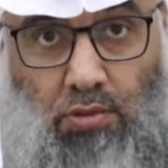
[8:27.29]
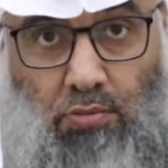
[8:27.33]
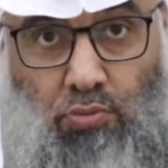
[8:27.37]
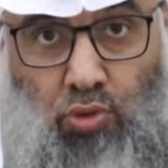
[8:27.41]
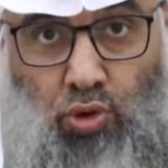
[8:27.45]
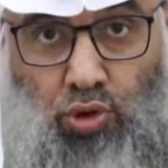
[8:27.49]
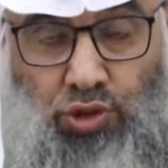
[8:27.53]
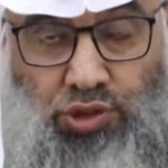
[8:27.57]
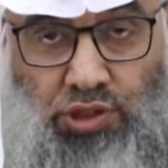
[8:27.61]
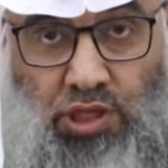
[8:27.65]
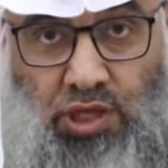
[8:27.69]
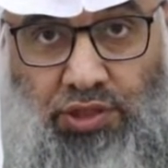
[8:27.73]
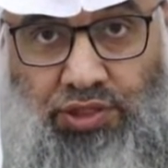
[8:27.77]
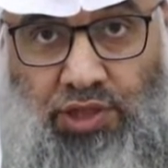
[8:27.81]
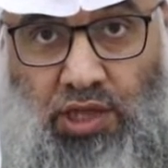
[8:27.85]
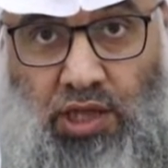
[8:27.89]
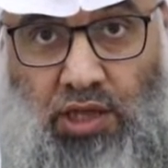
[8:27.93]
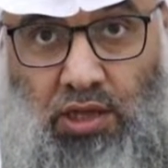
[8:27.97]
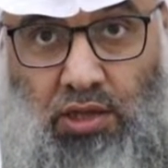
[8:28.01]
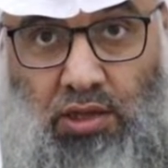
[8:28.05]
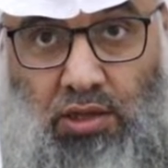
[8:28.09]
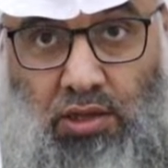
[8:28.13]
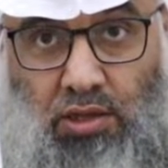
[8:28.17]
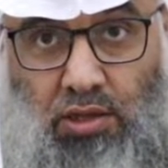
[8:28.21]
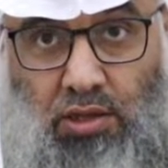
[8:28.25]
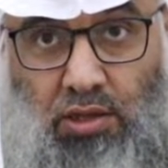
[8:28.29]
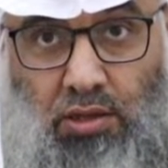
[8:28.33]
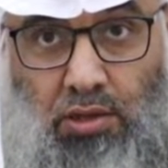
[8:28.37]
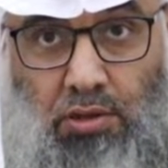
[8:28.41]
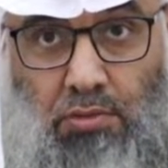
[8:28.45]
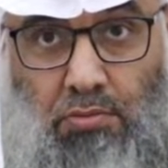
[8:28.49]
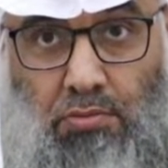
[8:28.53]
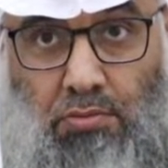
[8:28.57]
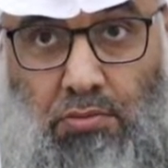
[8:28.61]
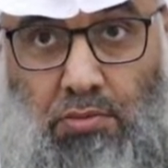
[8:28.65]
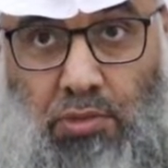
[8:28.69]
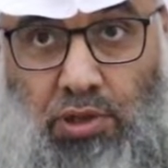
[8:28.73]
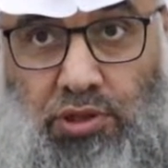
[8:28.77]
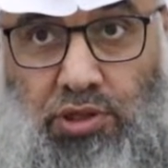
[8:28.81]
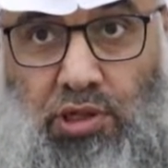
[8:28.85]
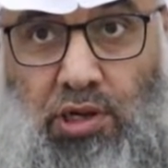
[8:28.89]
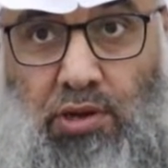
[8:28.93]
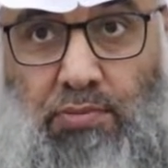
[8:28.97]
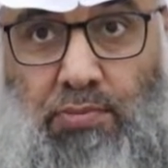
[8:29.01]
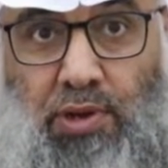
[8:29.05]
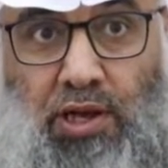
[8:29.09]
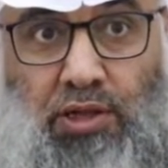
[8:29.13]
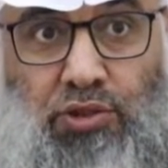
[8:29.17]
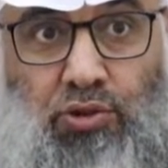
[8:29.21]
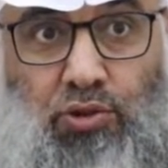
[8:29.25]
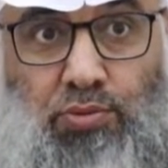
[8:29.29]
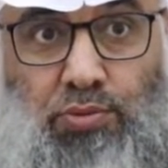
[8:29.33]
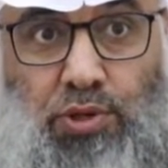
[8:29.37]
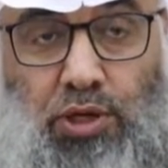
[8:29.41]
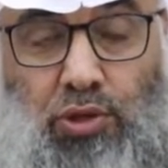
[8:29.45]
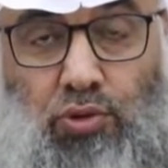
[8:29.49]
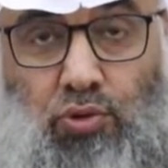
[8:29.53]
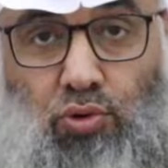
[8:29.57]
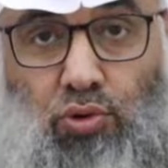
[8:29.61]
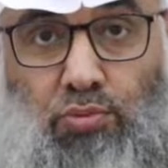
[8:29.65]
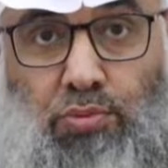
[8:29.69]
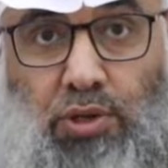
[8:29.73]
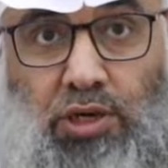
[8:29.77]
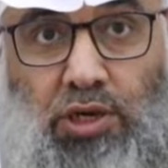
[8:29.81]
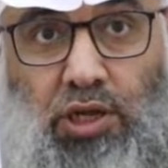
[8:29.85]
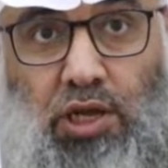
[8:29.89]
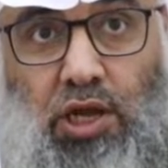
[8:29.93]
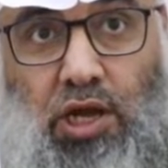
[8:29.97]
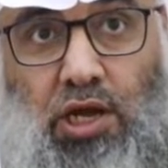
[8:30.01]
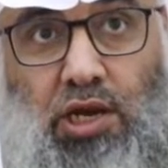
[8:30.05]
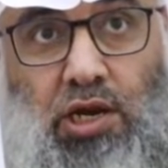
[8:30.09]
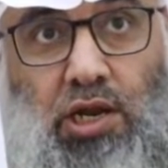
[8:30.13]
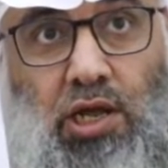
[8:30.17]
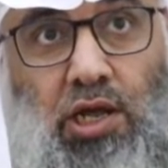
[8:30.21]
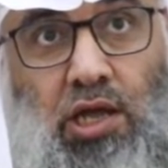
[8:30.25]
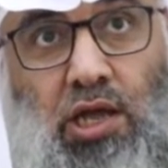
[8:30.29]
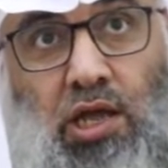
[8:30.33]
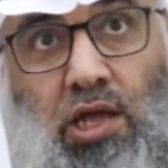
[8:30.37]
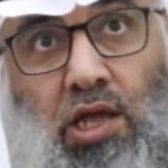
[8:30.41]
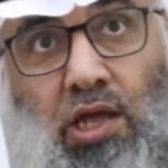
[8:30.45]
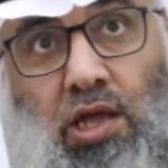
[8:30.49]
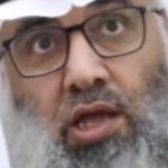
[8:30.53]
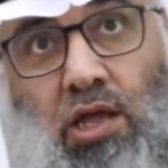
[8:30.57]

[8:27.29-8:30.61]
محدثة مثلا بعضهم يقول من قال